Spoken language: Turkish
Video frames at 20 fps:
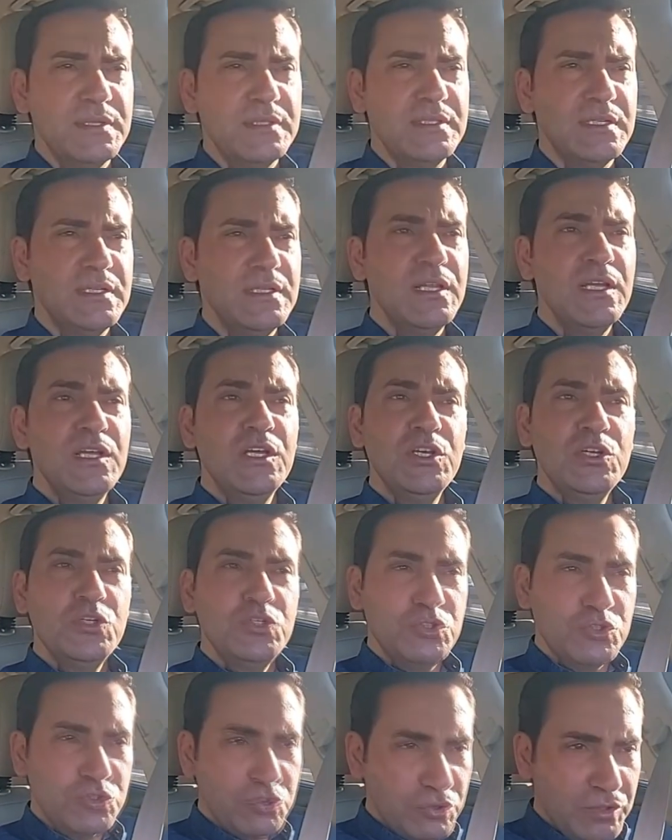ettin
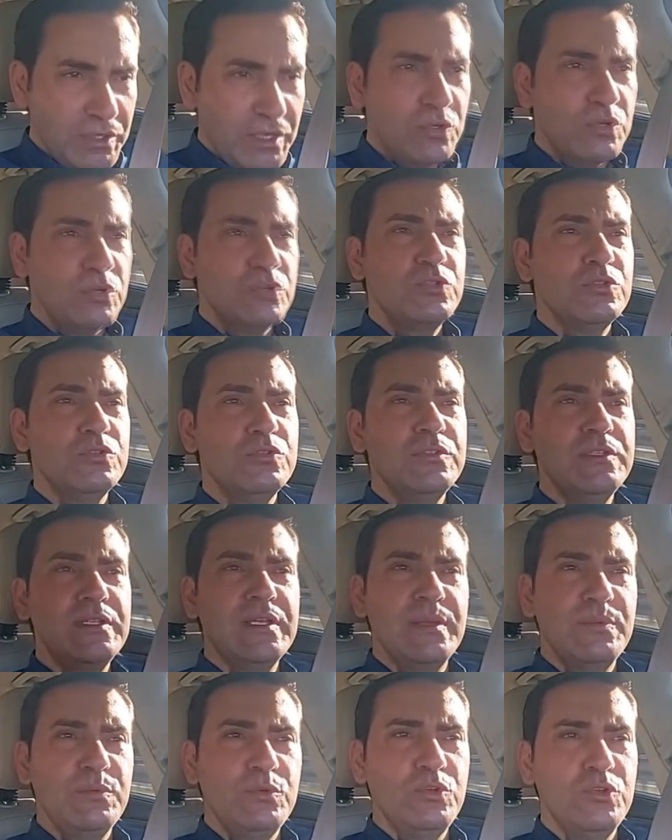şükürler olsun
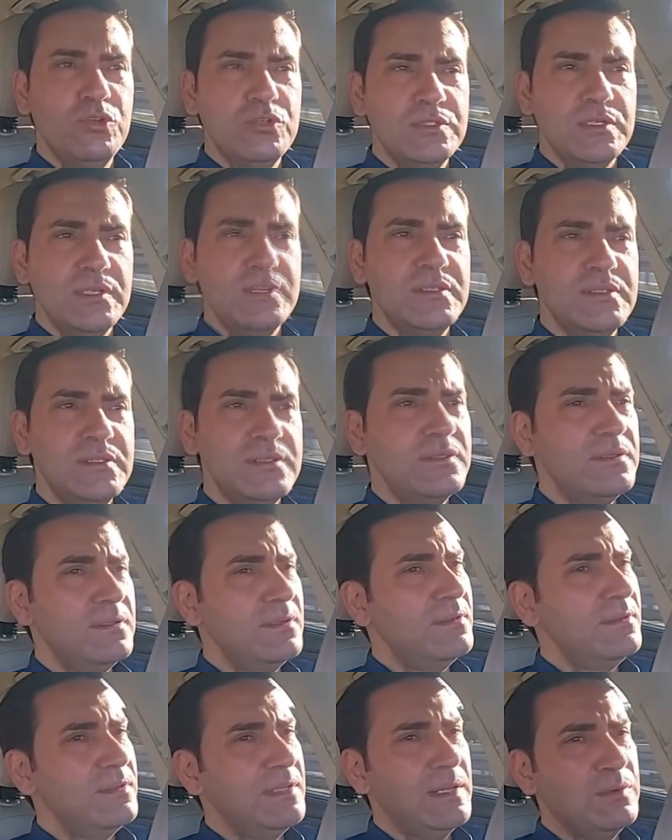diyebiliyorsanız
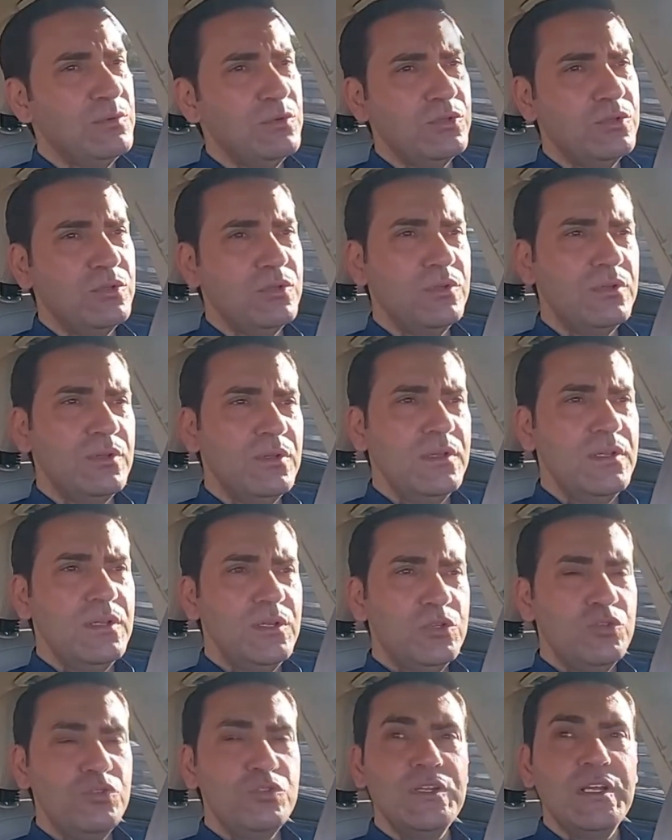ne mutlu.
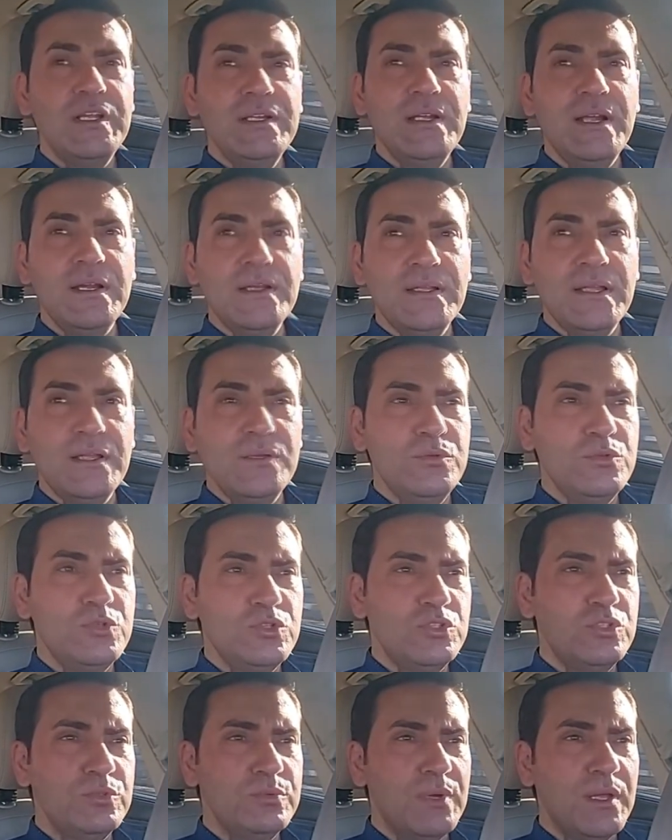Şurayı nereden
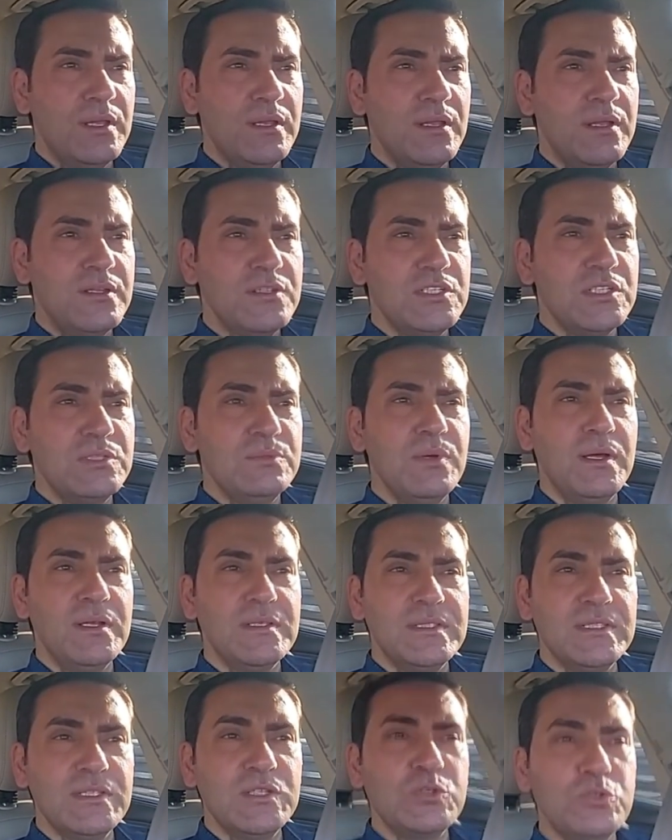düştüm Allah
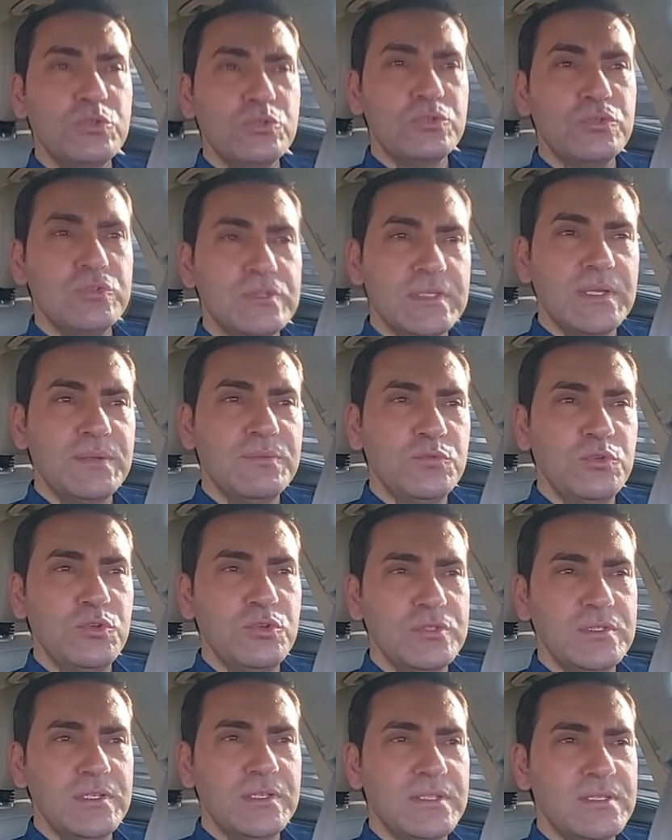cırmağısı da kurtulsam
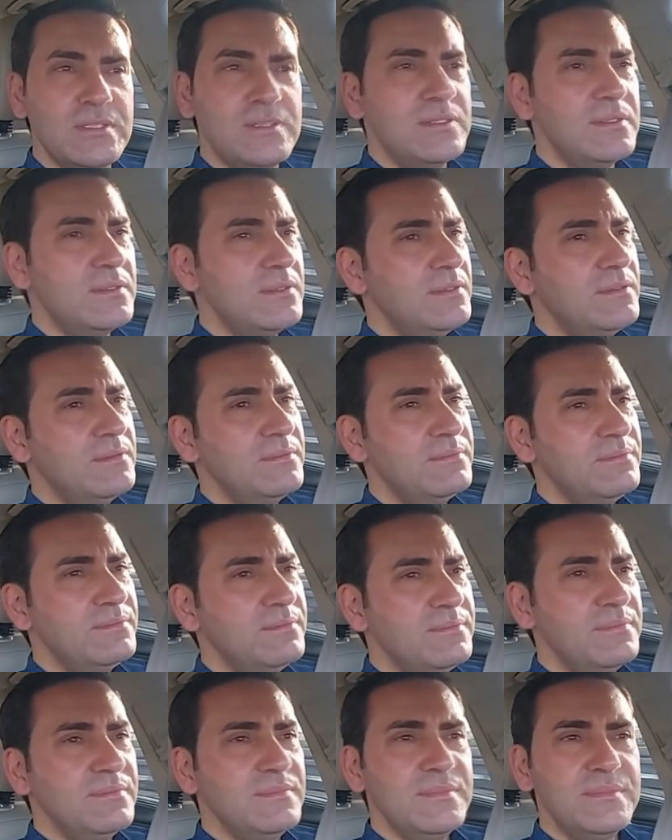diyorsanız
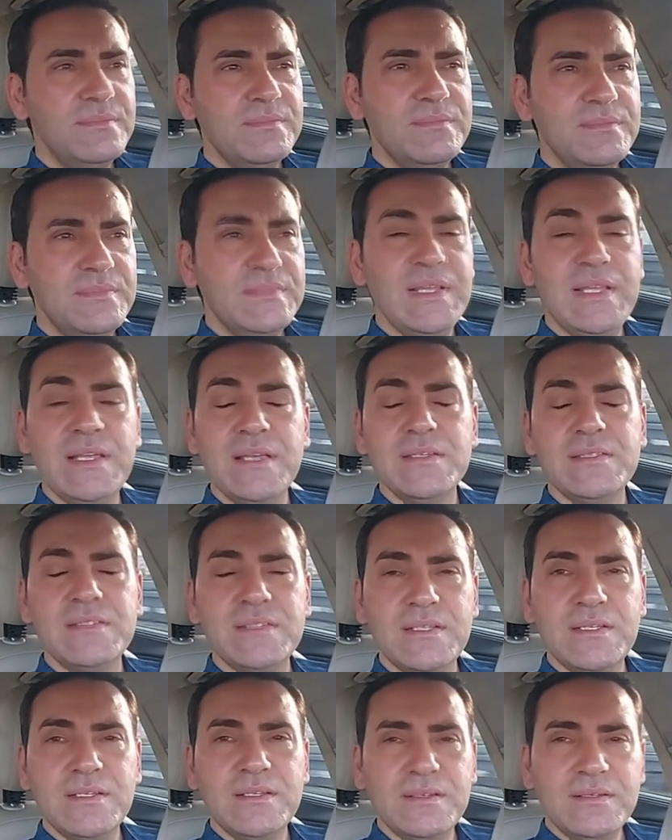ne
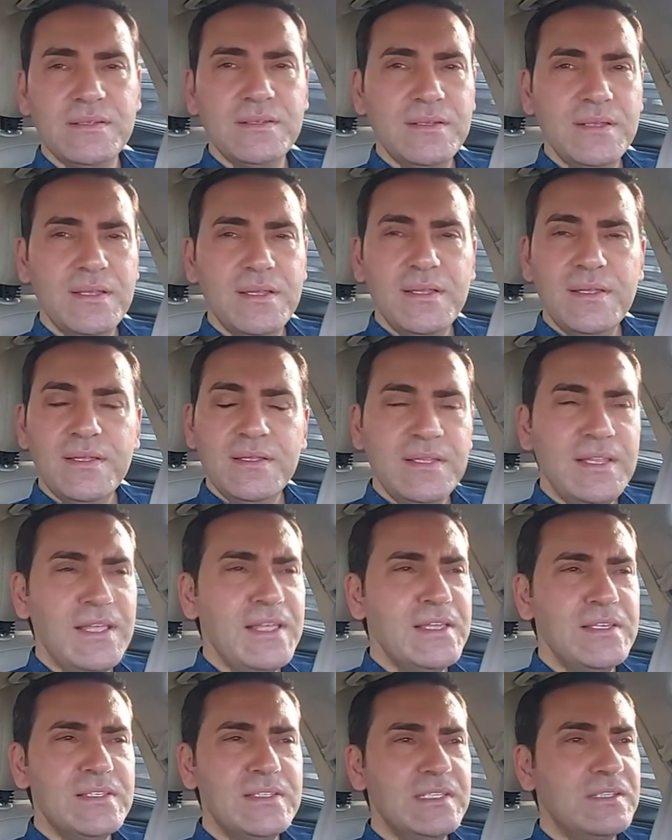yazık. Ne
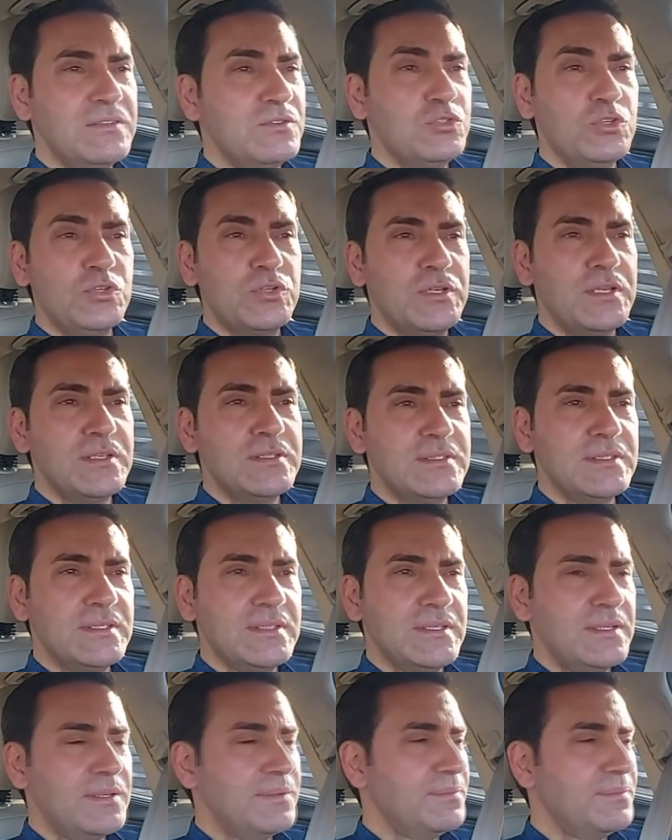yazık çok yazık.